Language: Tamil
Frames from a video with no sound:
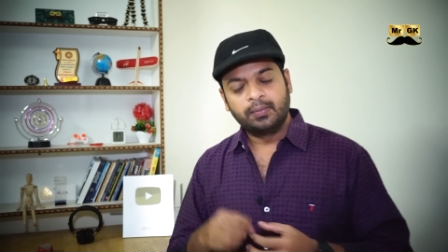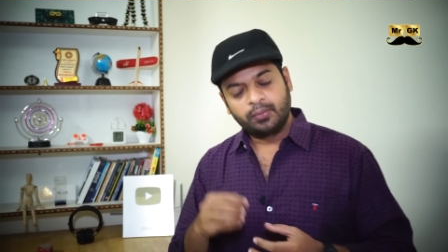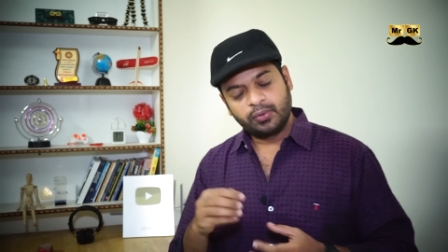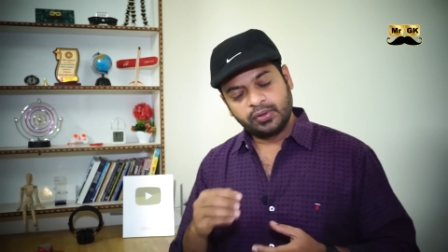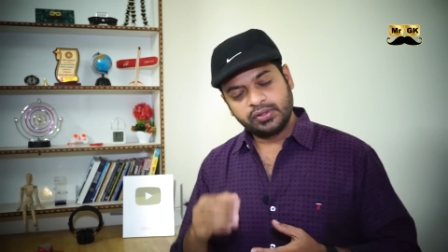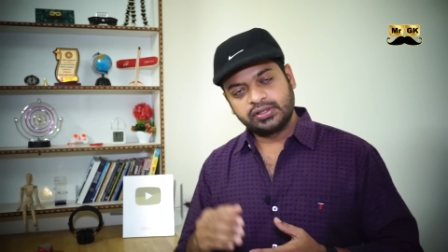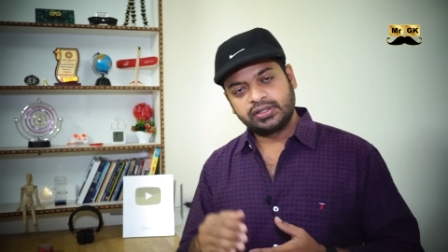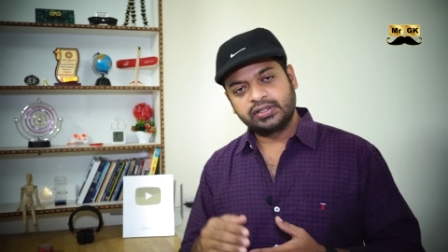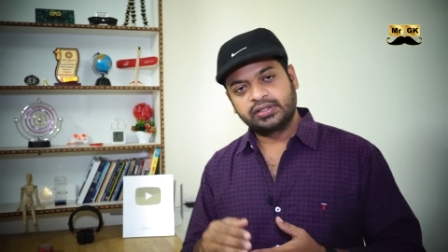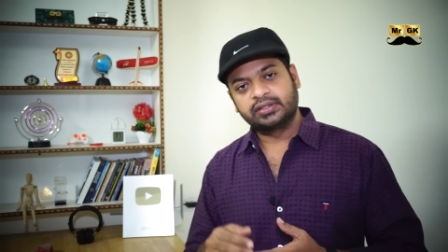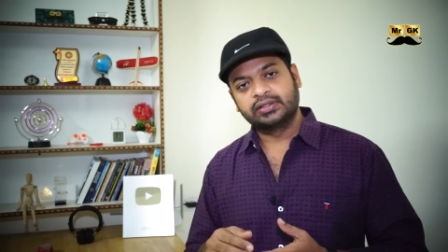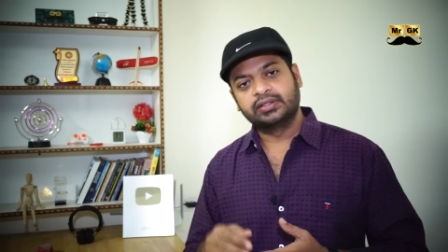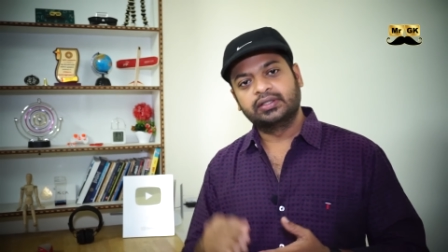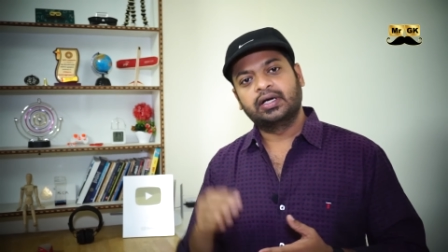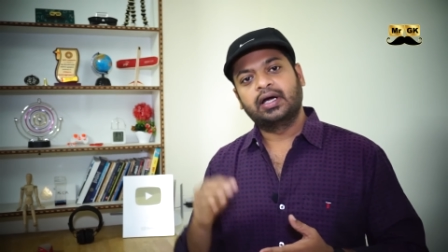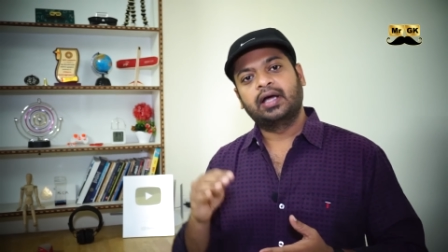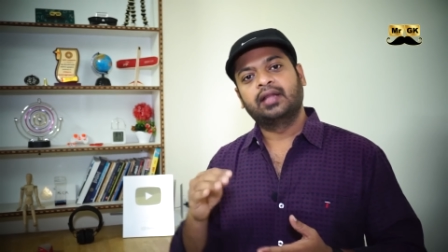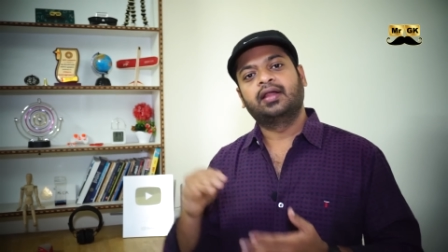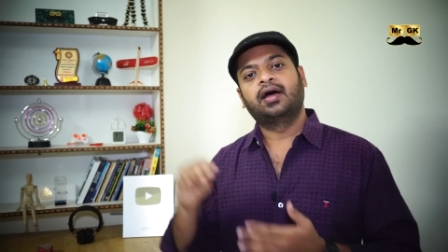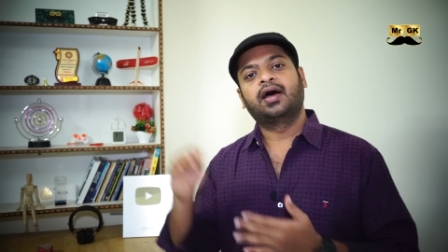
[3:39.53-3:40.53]
புரிஞ்சுக்கிட்டு
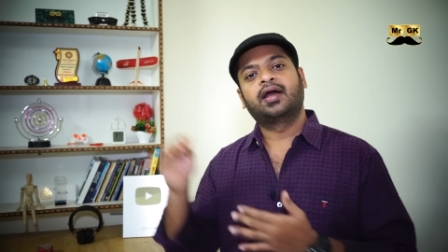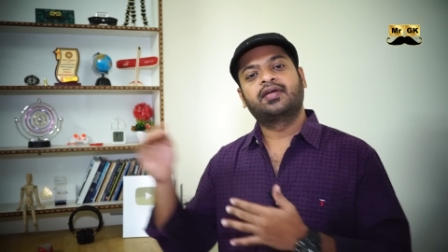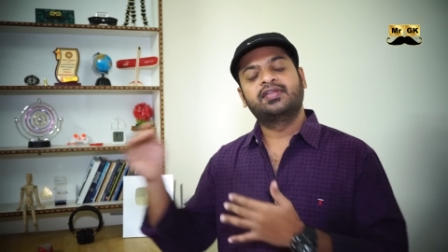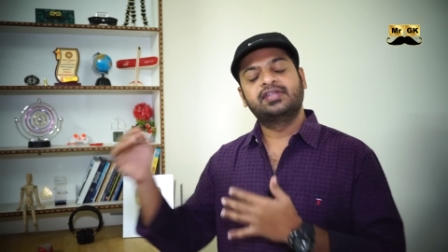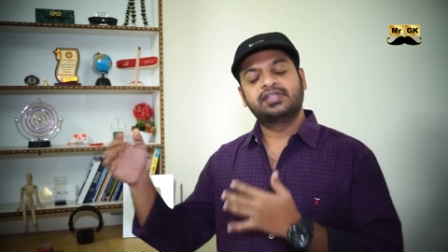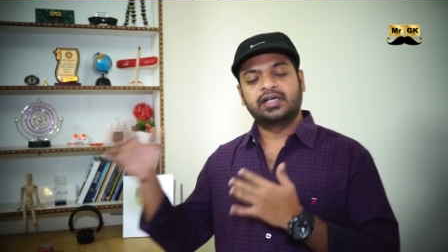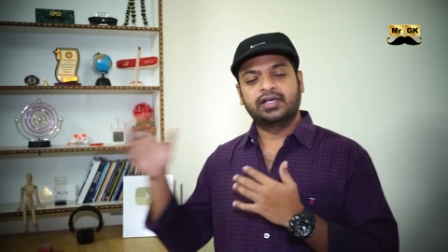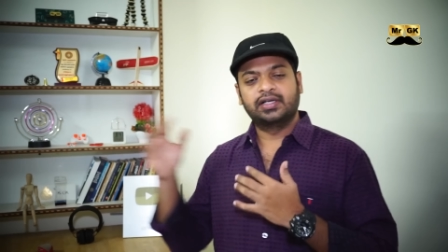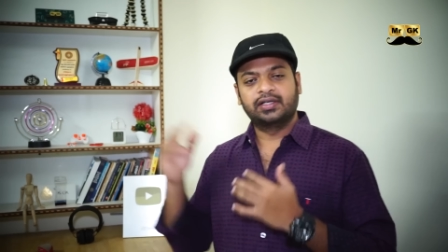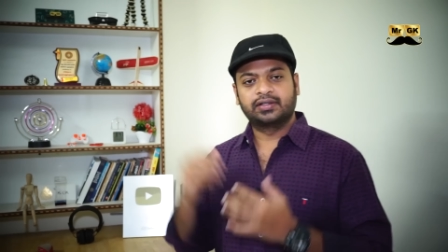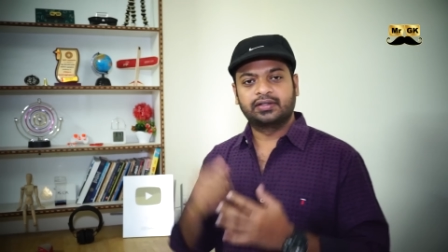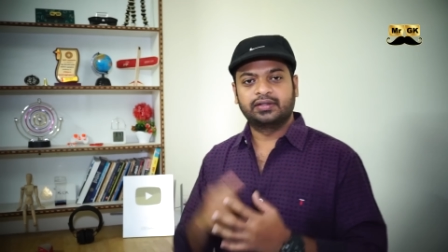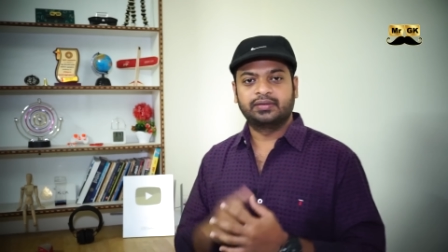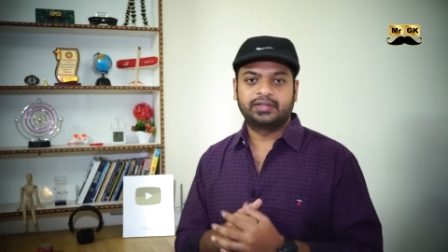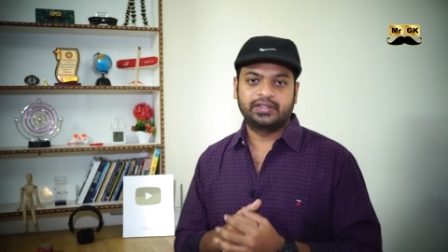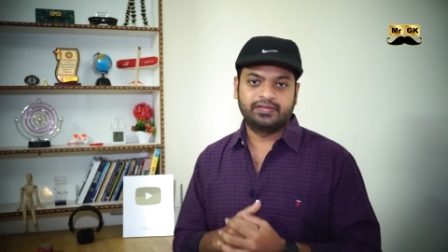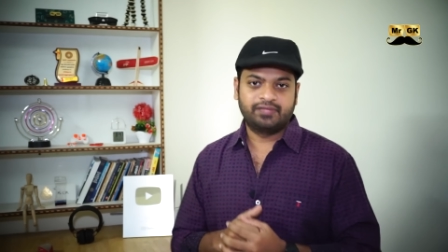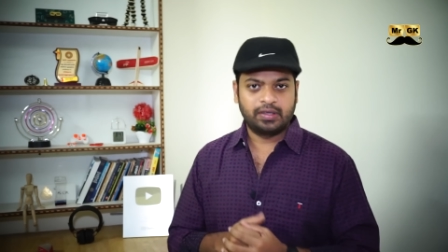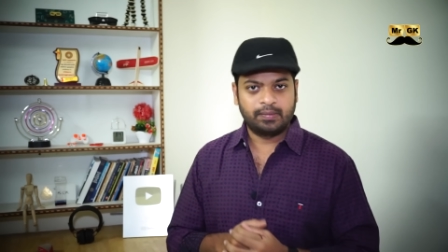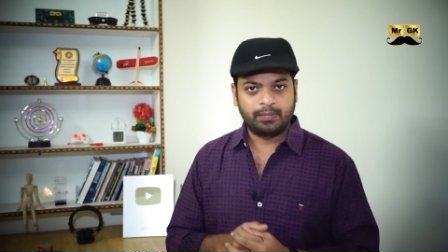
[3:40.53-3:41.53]
அந்த ஆறாவது சேனலுக்கு
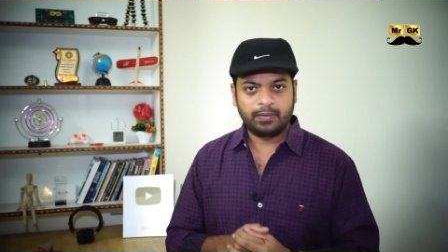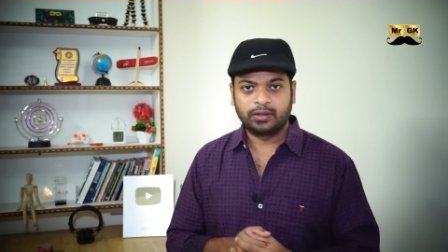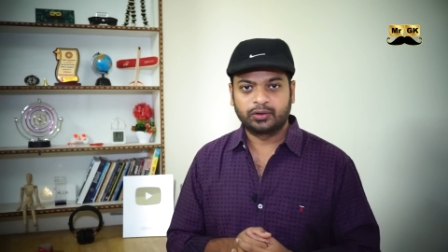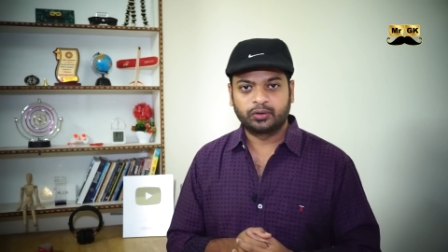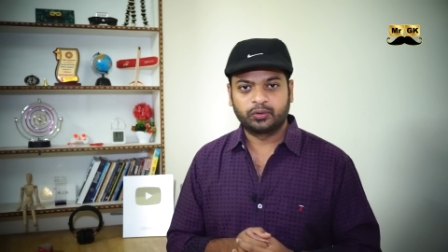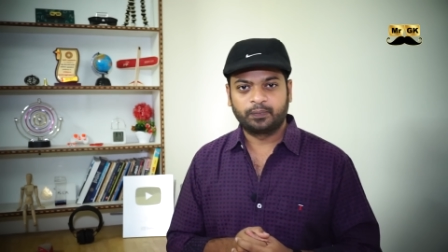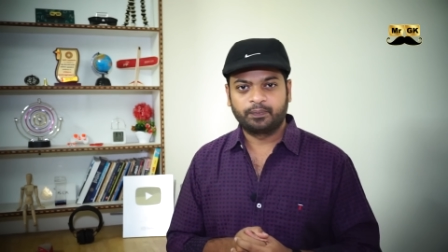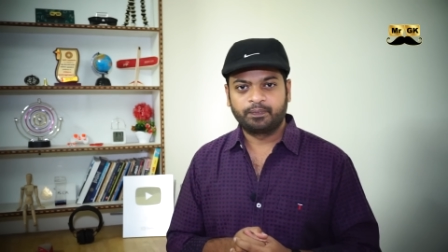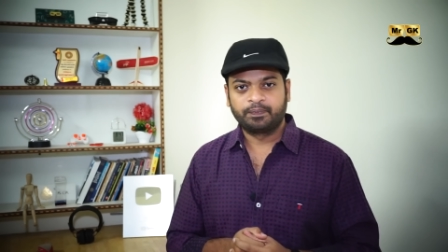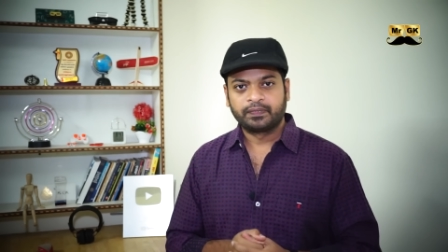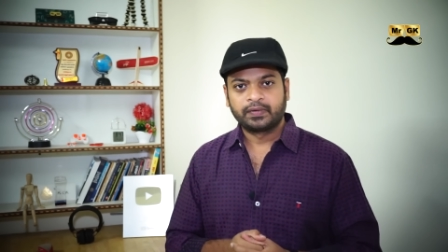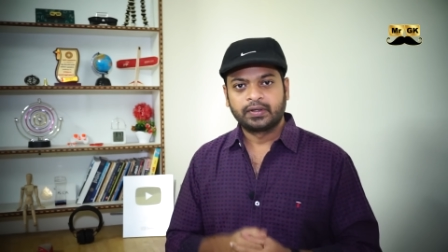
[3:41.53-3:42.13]
டிவியை மாற்றும்